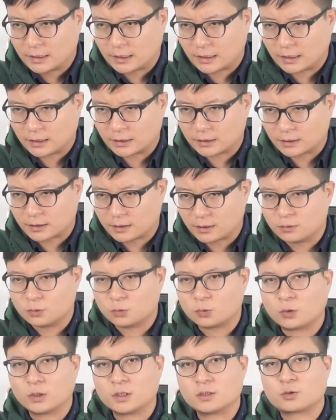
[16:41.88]
啊，
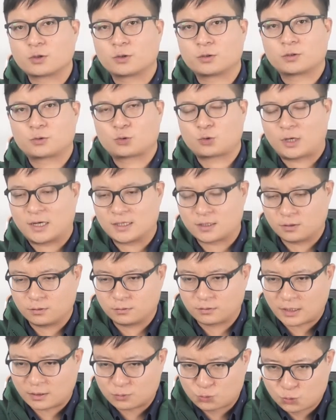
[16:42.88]
更多的这个抓手，
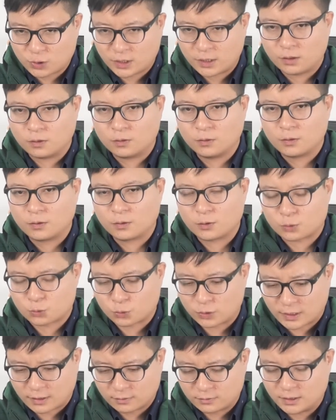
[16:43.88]
到最后
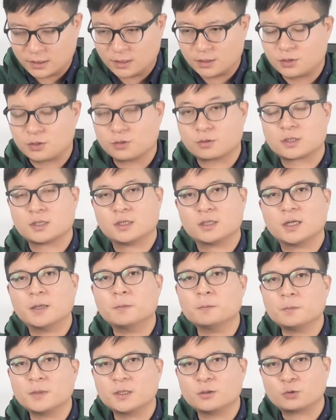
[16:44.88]
说到底就是
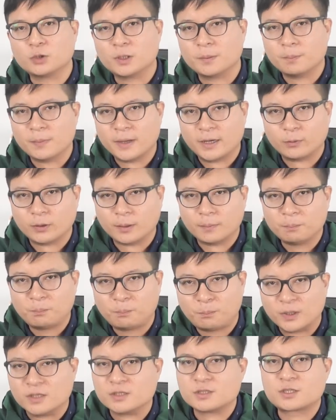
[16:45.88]
人民币对美元
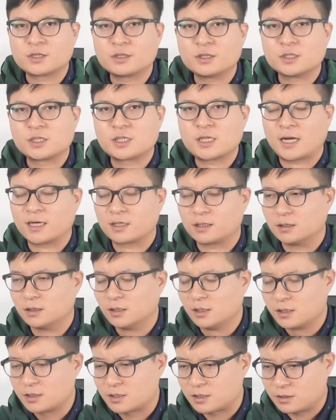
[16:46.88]
本身的价格，
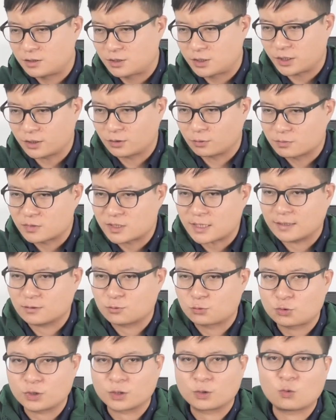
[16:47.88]
是金融战
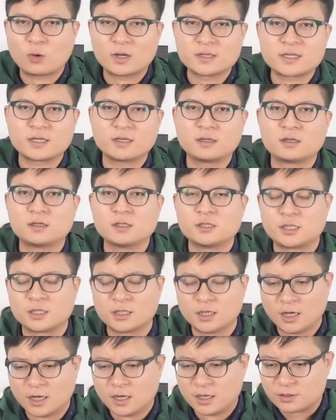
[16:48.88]
最关键的核
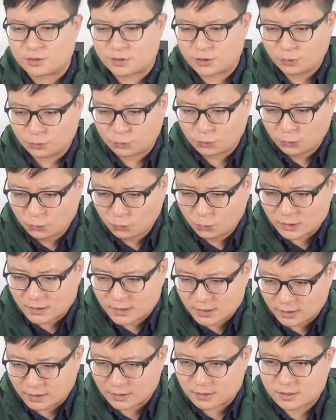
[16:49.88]
心。只有通过
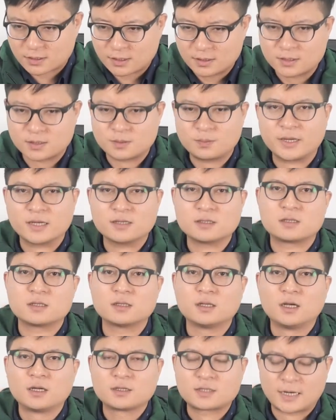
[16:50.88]
这个升值贬
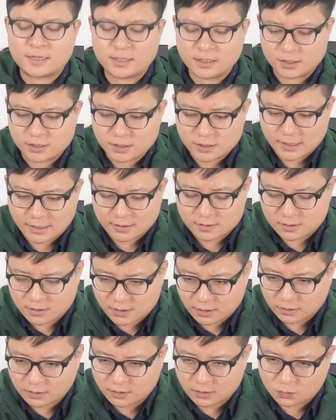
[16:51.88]
值，才能影响
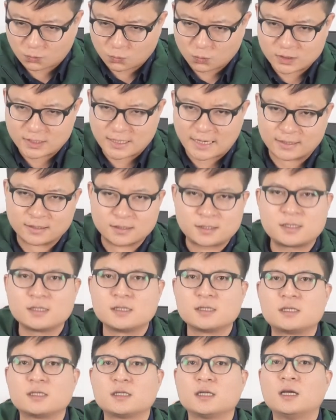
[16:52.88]
整个国家的
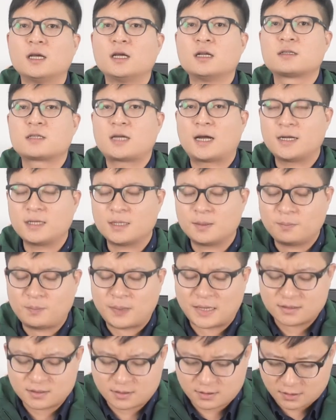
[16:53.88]
信心，才能
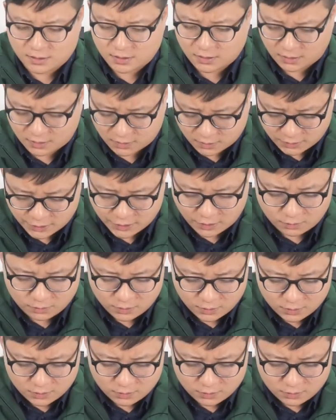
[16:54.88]
帮自己核销